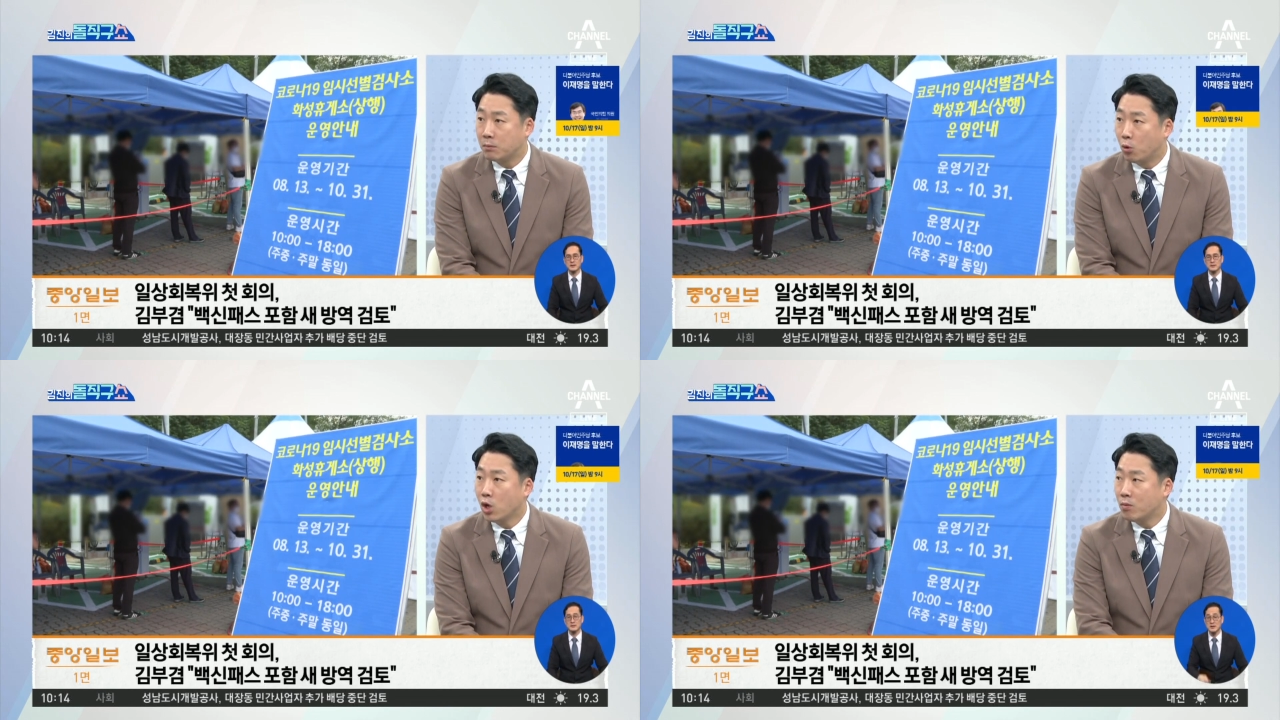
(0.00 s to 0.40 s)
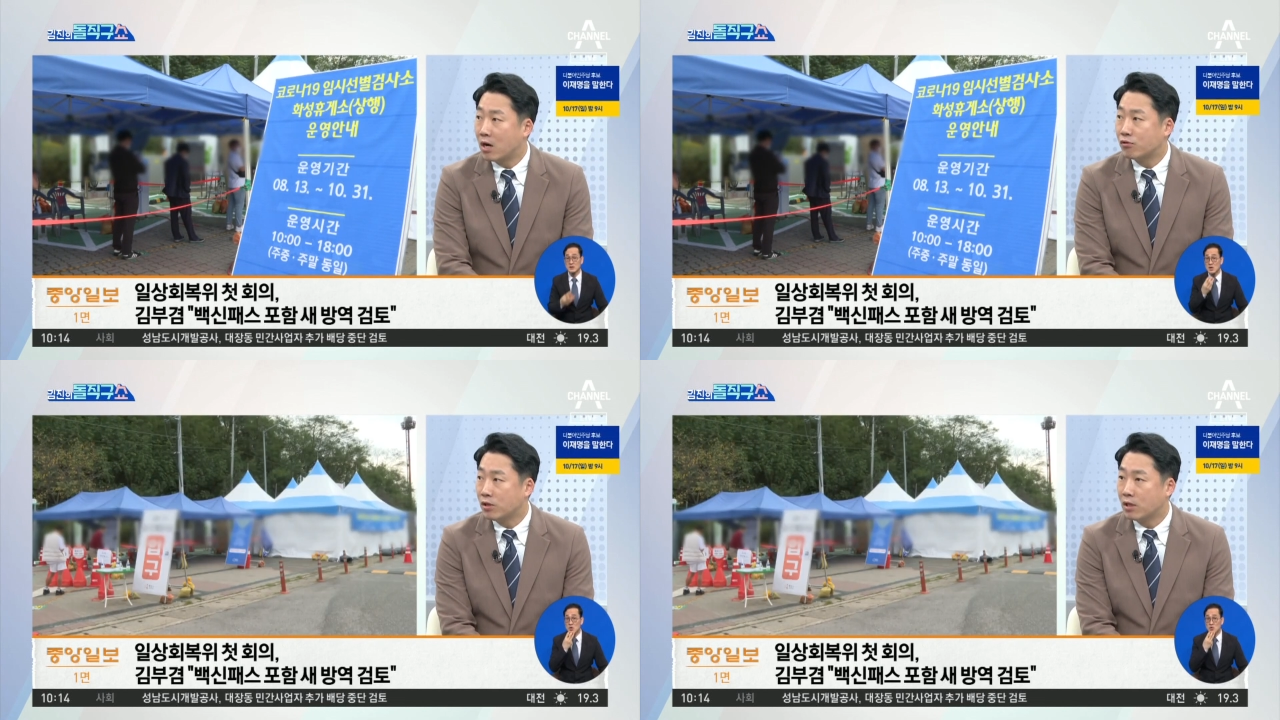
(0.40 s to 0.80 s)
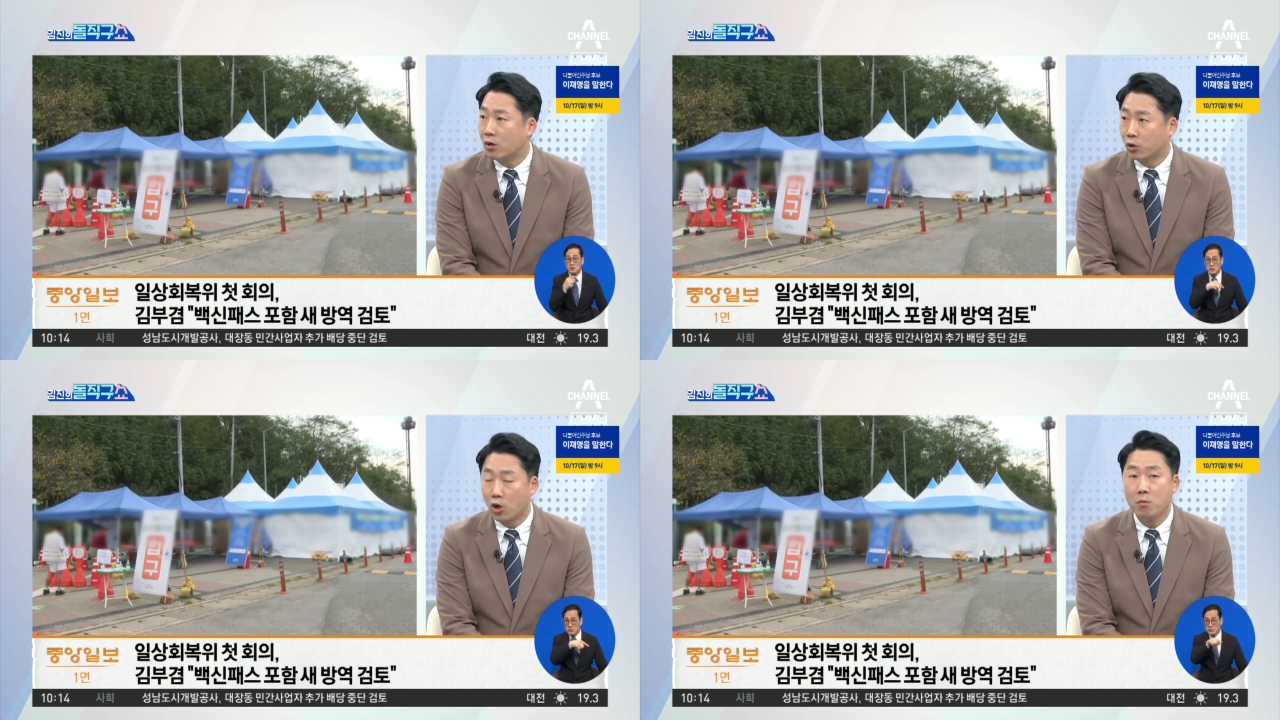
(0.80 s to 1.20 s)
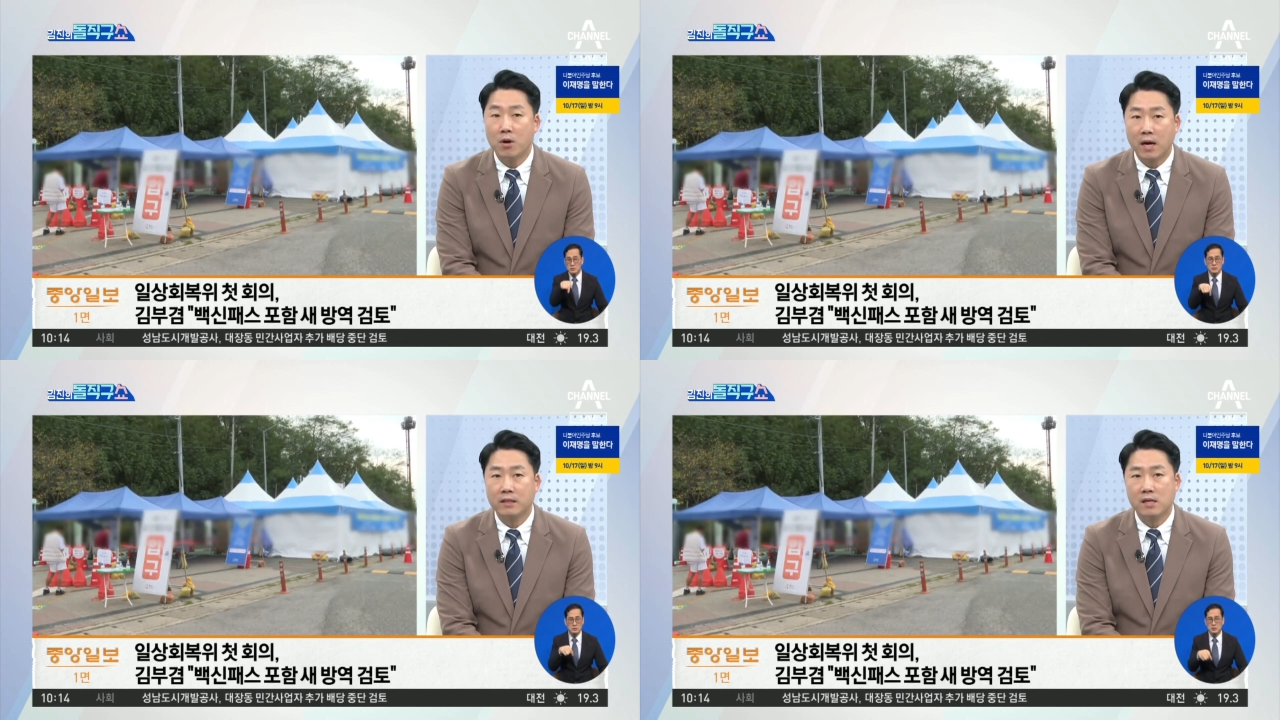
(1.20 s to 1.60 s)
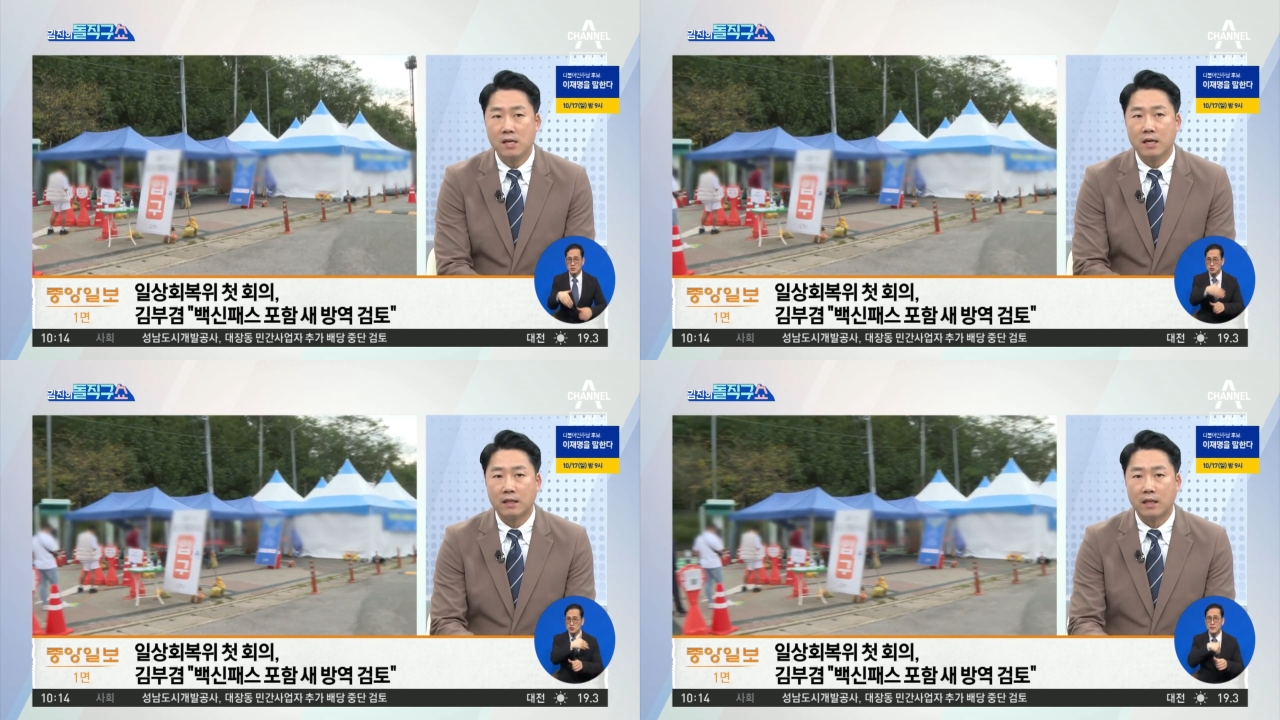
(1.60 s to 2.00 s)
이제 모임을 할 수 있는데 그걸 여덟 명까지
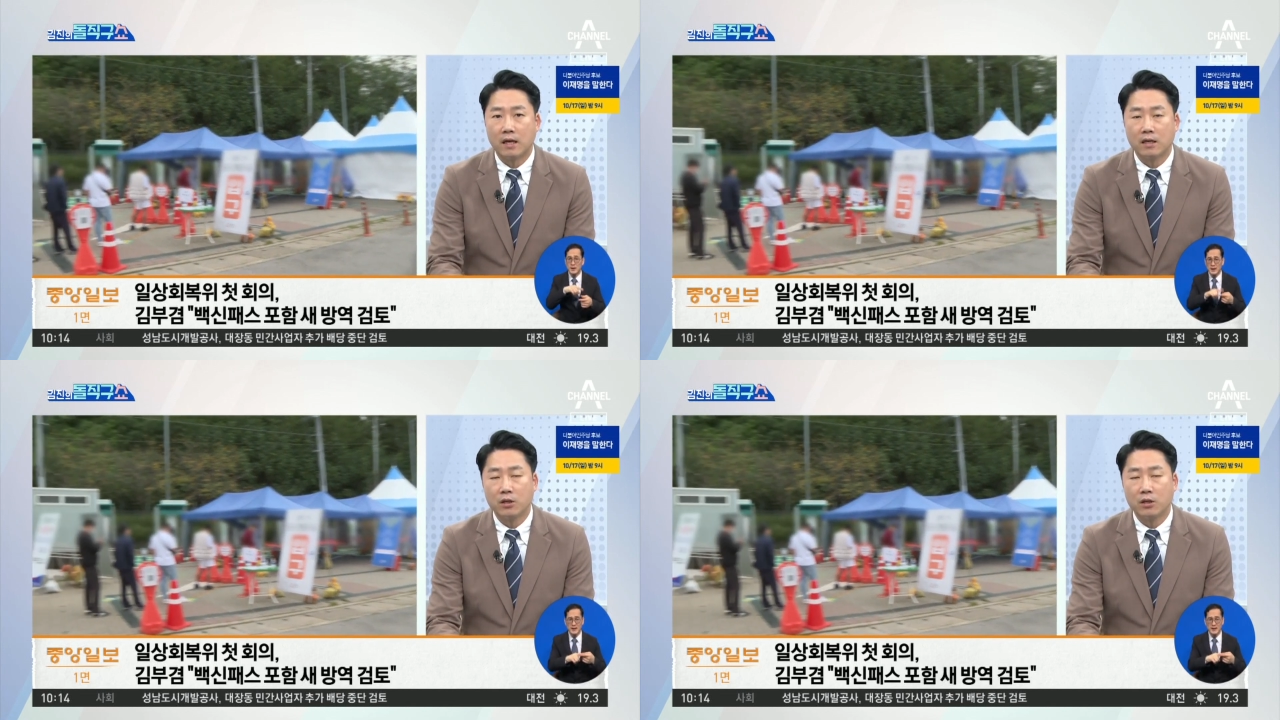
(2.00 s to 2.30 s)
늘리겠다.